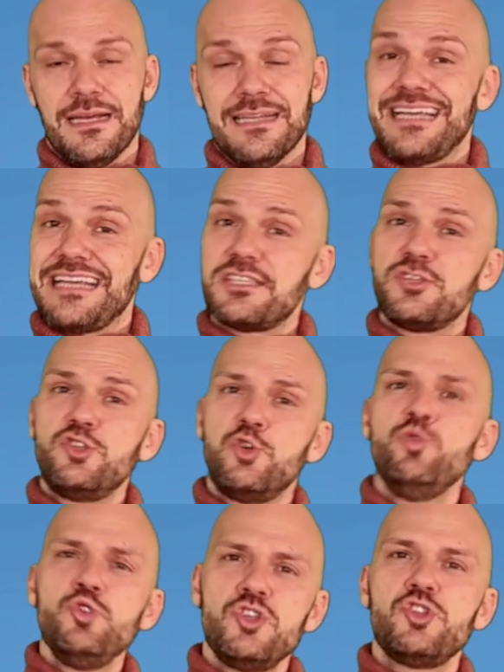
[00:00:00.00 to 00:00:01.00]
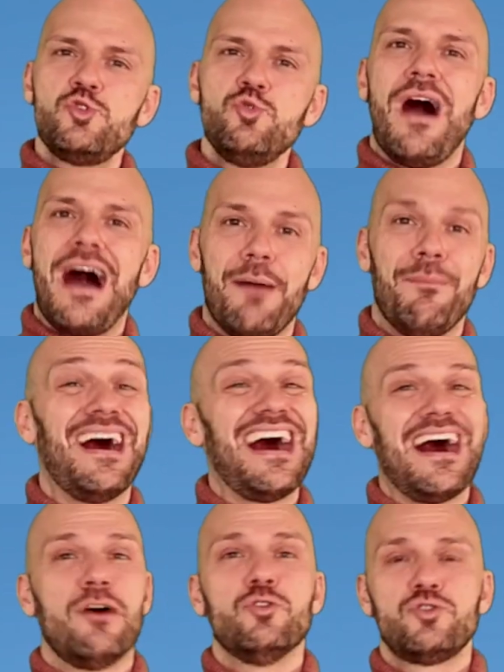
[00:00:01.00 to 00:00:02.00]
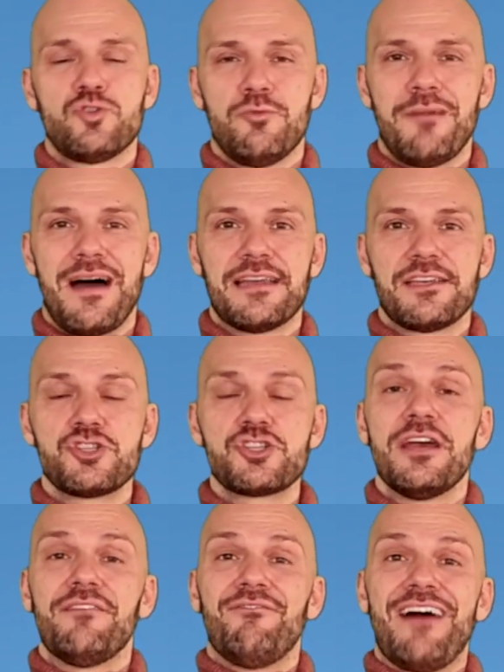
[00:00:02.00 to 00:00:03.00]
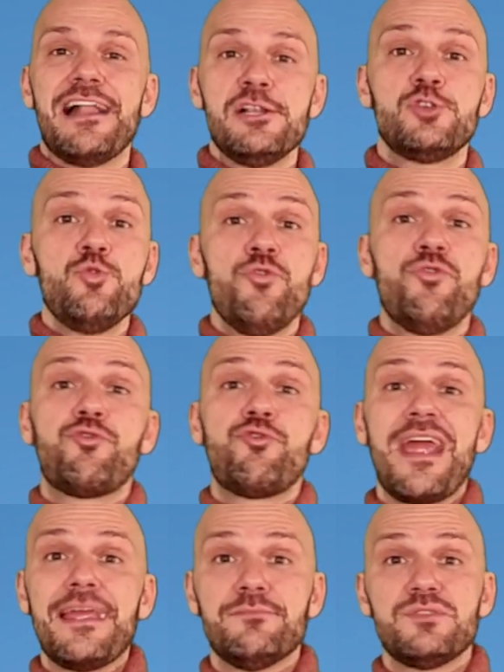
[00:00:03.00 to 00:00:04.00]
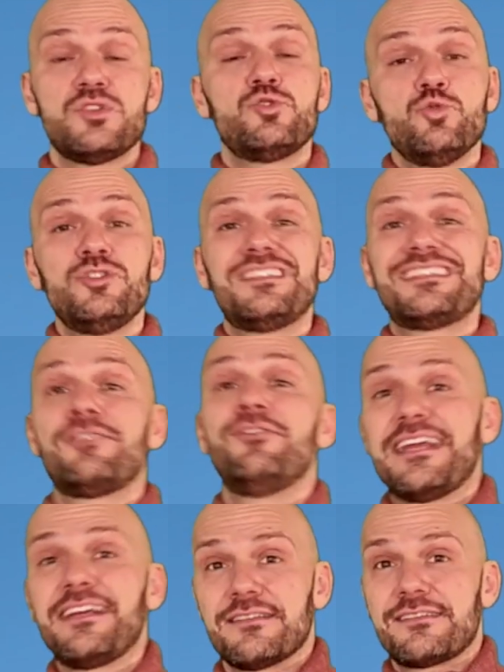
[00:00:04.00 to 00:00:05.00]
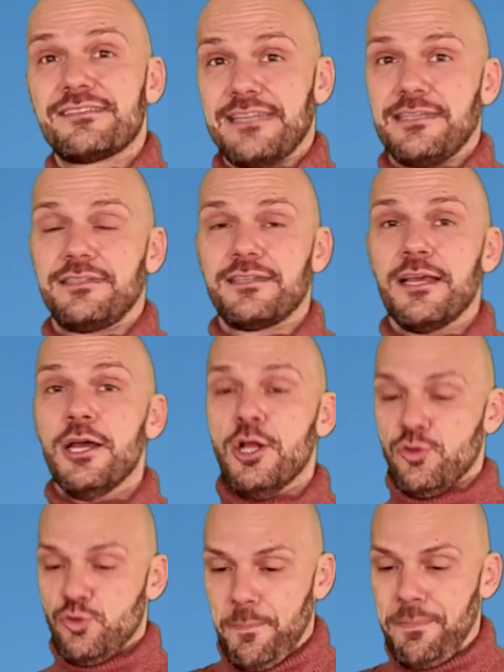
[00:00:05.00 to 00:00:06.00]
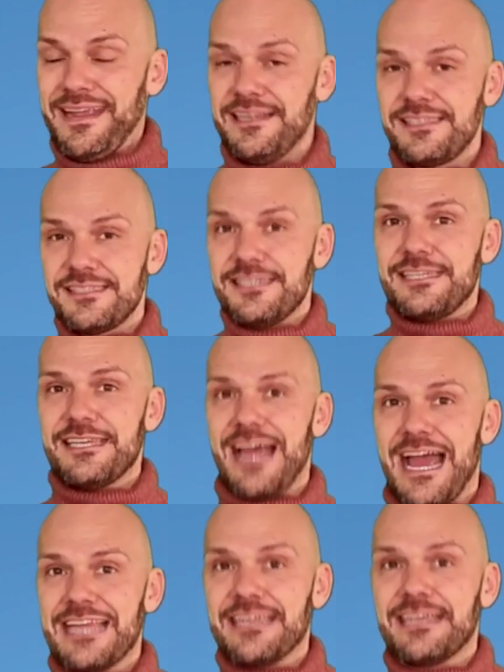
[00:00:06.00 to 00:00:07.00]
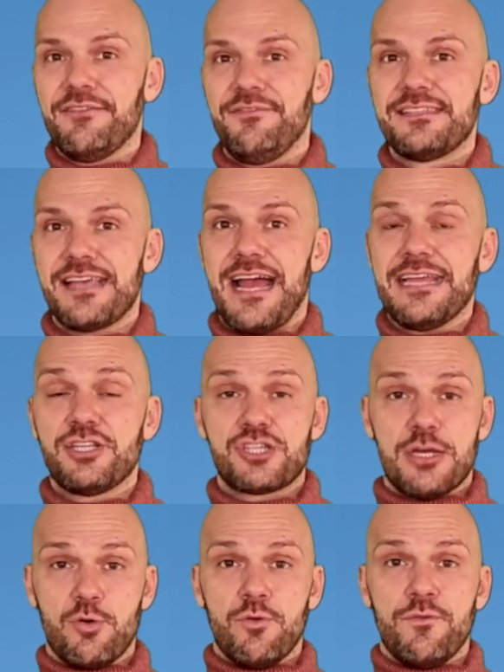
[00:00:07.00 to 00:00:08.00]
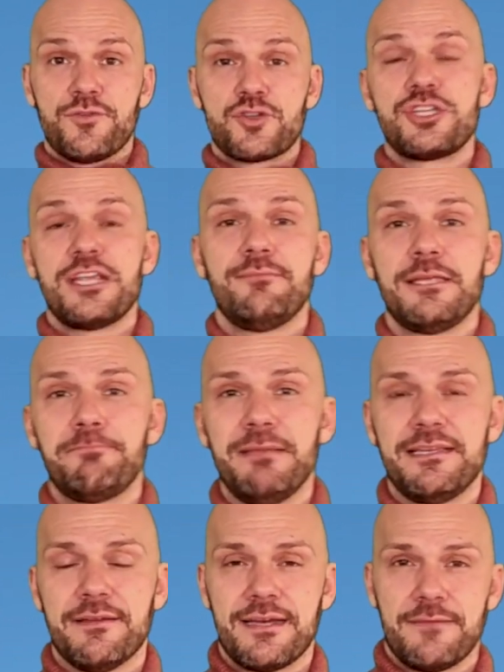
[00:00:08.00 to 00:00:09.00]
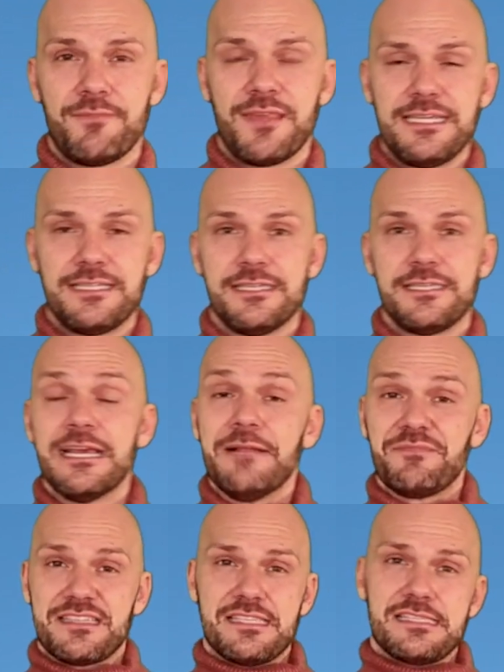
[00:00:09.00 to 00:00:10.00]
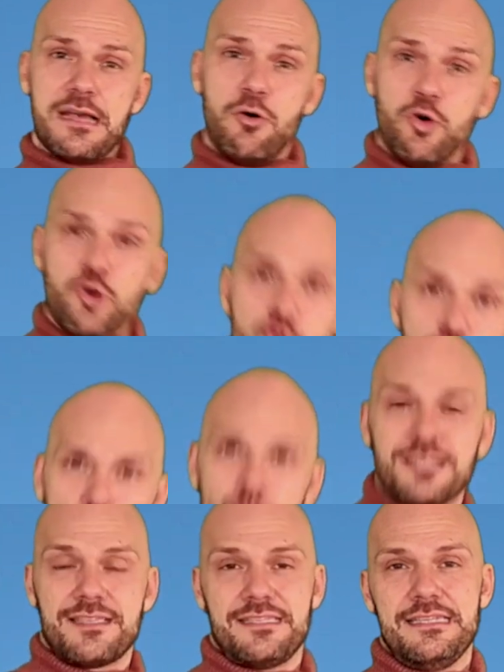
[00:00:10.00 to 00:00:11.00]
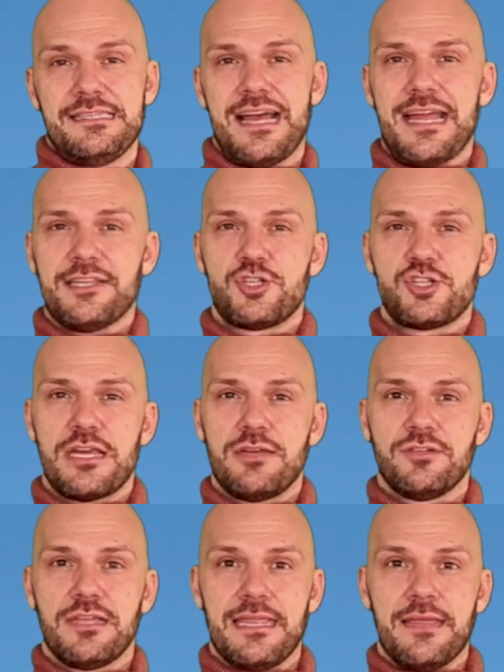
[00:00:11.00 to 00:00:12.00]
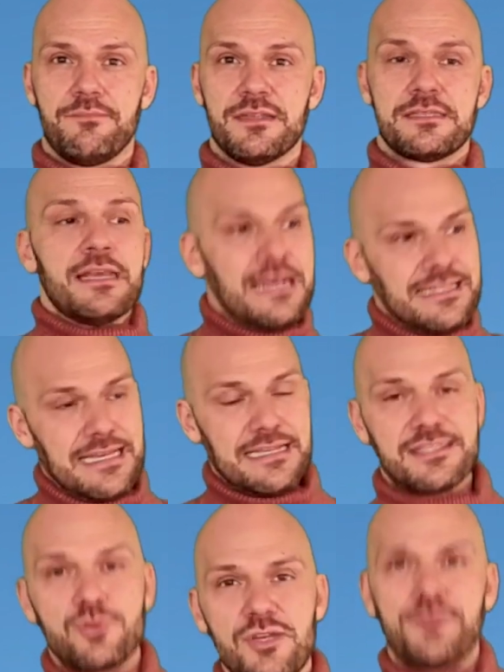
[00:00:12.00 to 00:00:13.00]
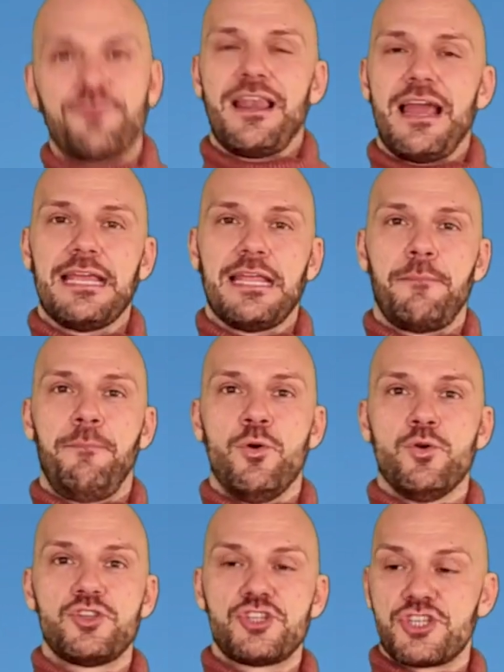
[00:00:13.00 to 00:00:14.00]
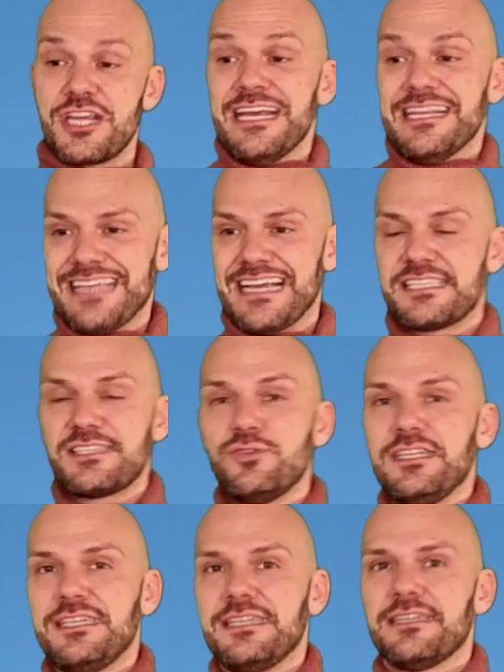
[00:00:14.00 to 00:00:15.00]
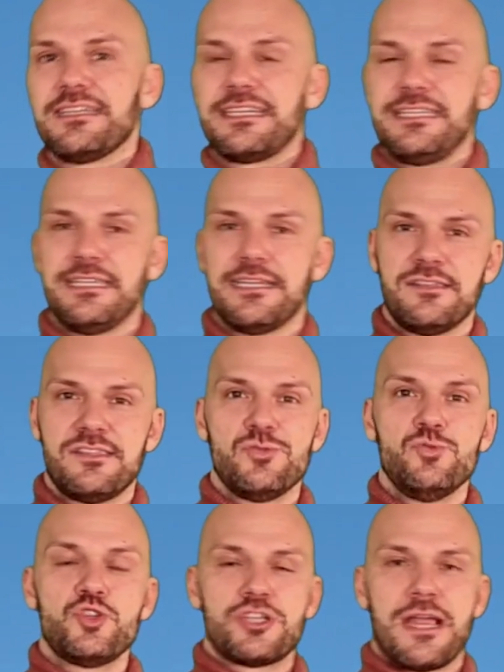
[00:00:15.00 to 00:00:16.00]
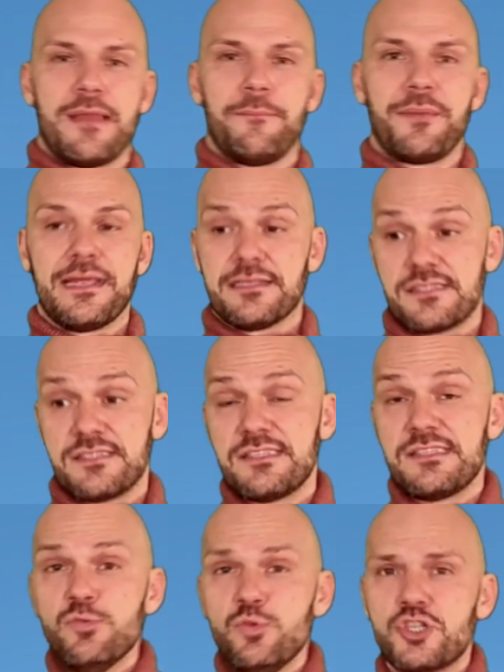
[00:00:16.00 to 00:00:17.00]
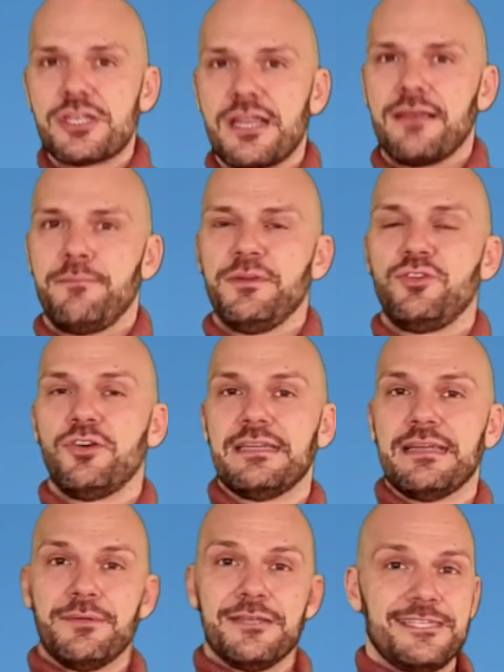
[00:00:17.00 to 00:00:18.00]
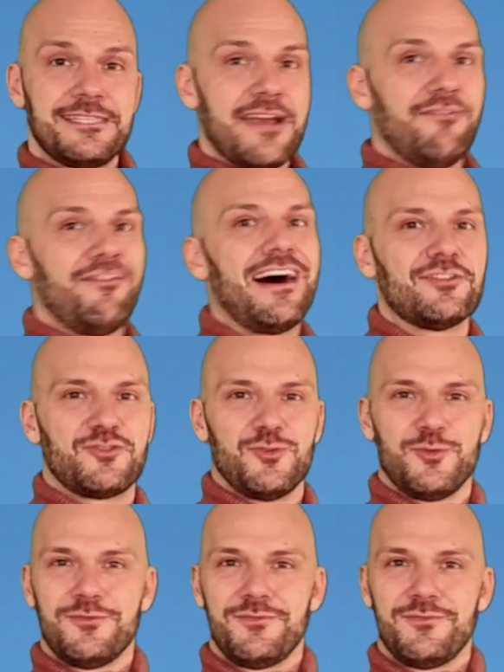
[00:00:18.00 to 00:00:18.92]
Das tust du aber automatisch, weil du framest, du triggerst dich. Du bringst dich in eine gewisse Einstellung und verstehe mich bitte richtig. Das ist auch gut, dass diese Einstellung gegeben ist, dass du dich vielleicht putzt, dass du dich in den richtigen Zustand bringst. Zustand bedeutet aber nicht Erwartung.